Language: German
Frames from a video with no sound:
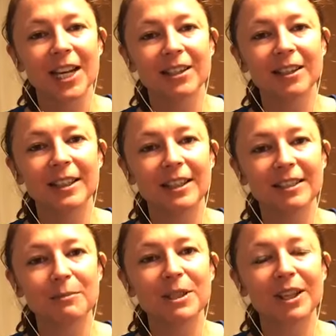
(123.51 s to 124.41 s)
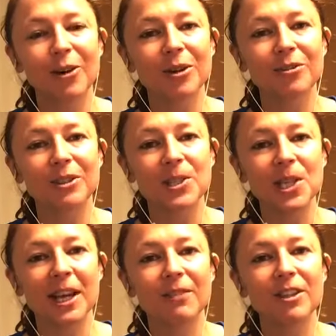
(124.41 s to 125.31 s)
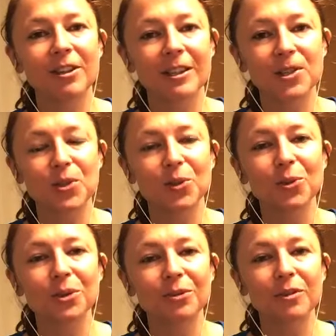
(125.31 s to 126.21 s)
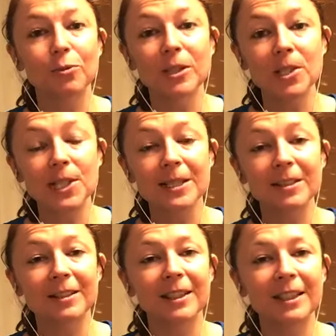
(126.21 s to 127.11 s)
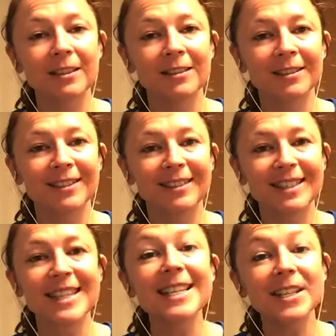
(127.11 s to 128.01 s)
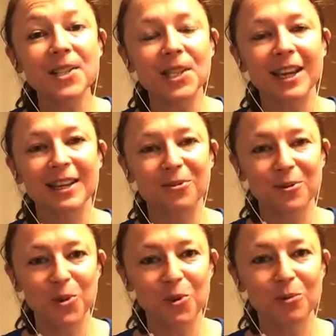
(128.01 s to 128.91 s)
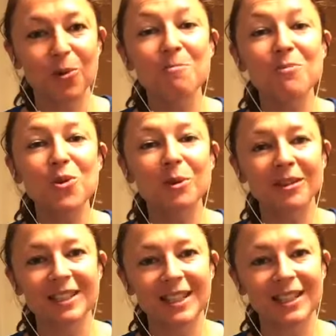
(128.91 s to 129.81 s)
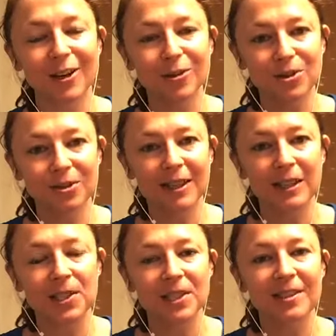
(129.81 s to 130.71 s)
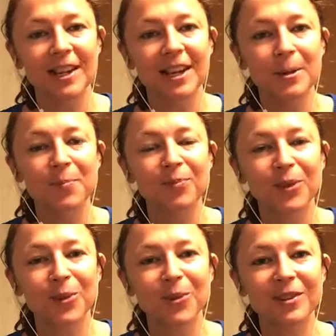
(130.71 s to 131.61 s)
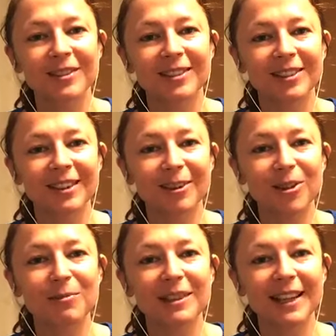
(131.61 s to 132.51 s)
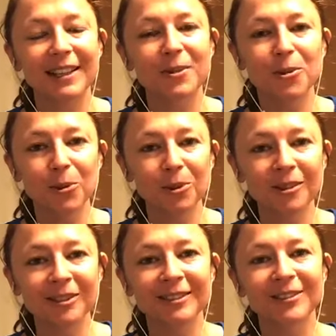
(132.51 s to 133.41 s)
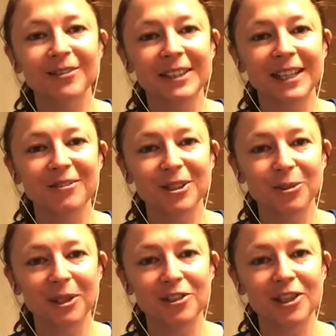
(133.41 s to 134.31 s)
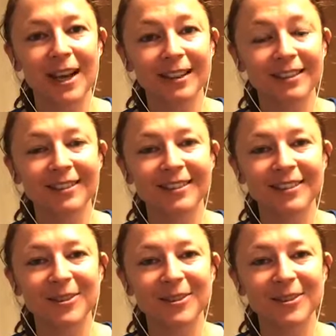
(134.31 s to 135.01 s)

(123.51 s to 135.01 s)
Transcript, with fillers: Da gehe ich nämlich auch auf das ein, wie kannst du gut verwurzelt in dir sein und um über dich hinauszuwachsen. Und auch mit einer Übung werden wir dort starten.